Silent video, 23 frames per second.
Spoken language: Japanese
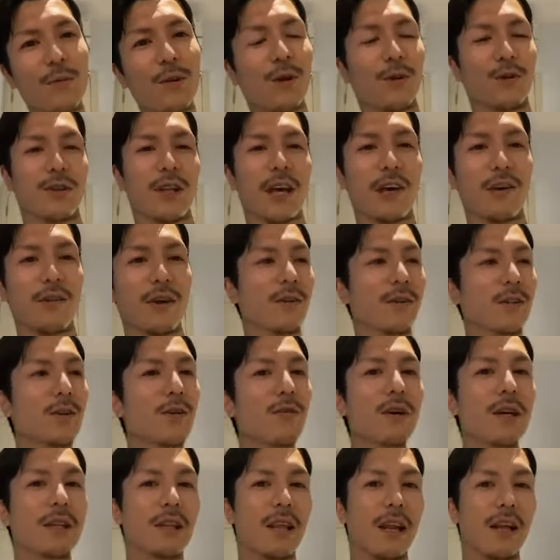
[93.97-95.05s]
ミュ力ないよ
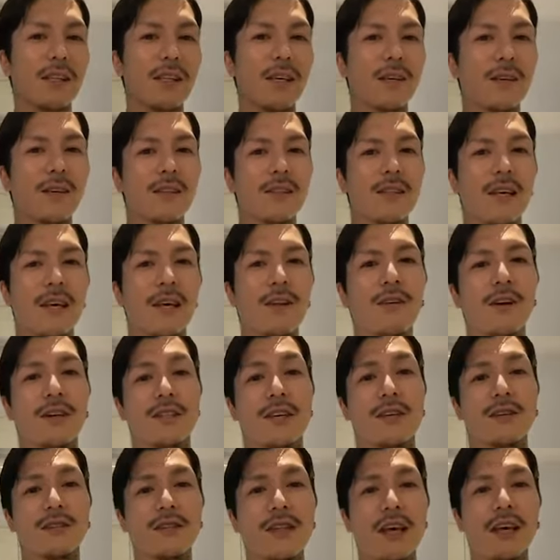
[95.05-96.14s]
どうやったらセックスできるか
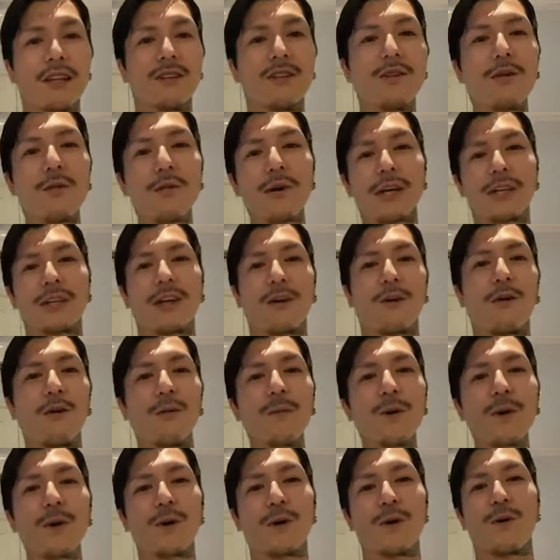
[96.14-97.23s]
じゃなくてどうやって
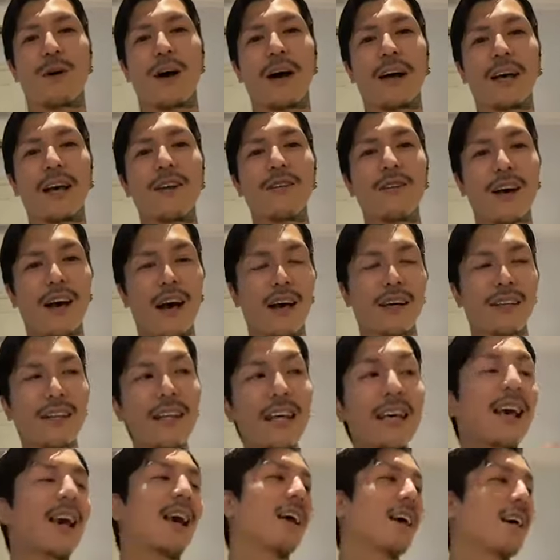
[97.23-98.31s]
コミュ力を上げるか
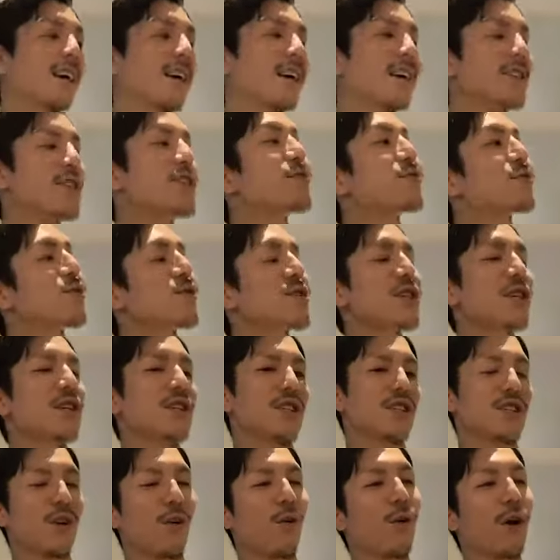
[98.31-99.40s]
に
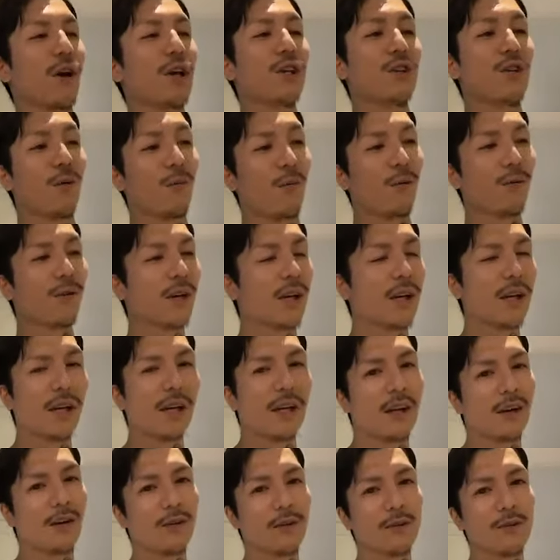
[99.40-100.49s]
シフトチェンジした方がいいと思う
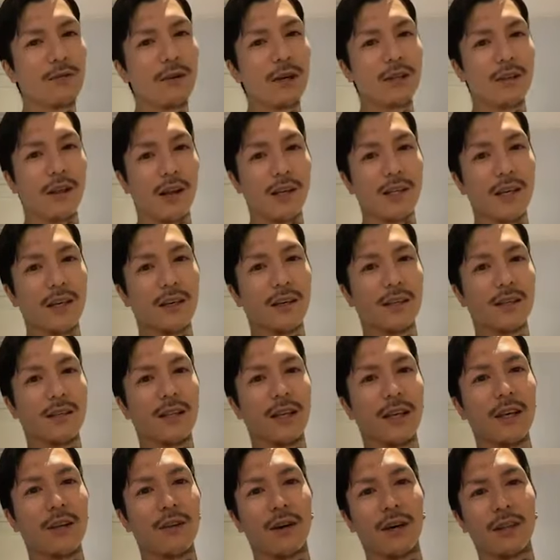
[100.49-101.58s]
こうどうやったらセックス
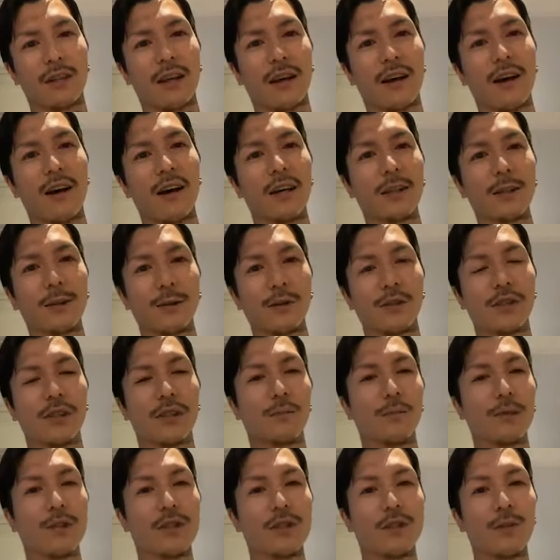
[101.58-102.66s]
できるかって考えたうち
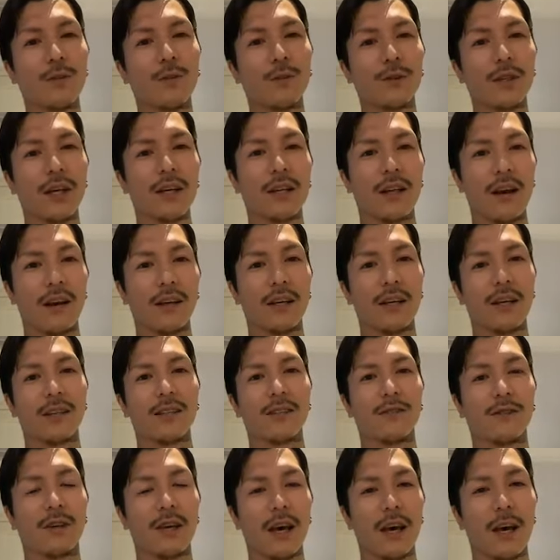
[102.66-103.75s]
多分一生答え出らん気が
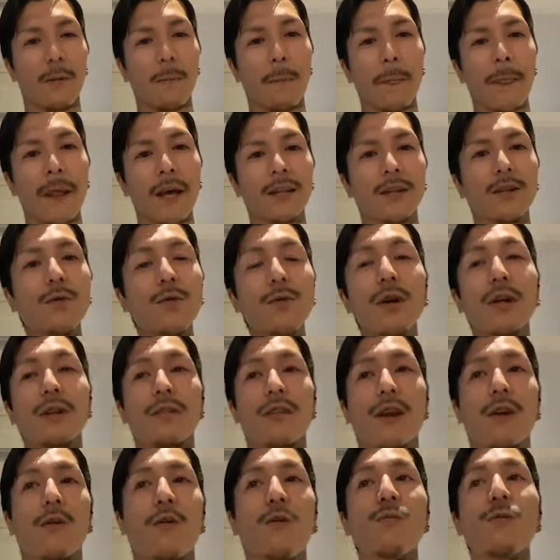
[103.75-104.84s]
するけんどうやっ
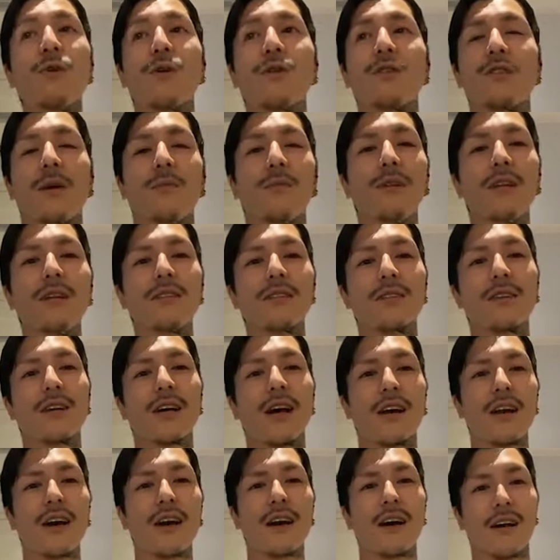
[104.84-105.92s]
たらコミュ力って身につく
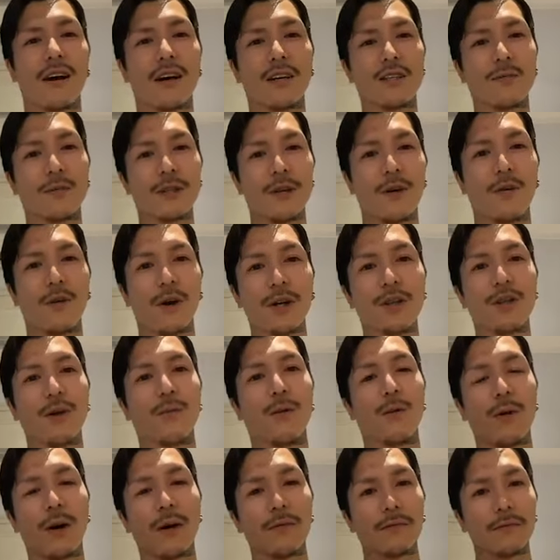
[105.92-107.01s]
かなから始めた方がいいと
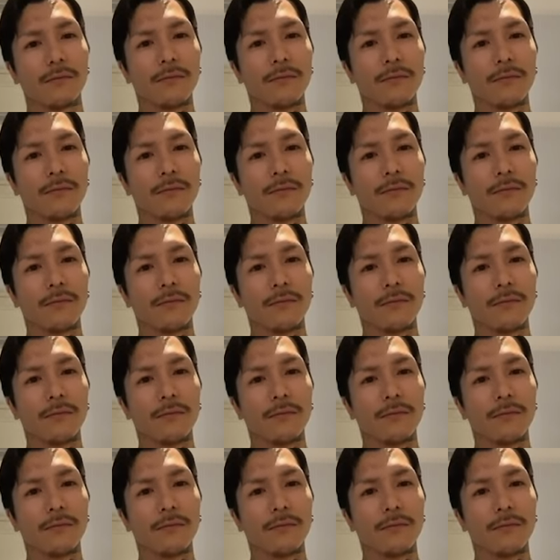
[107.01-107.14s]
思うわ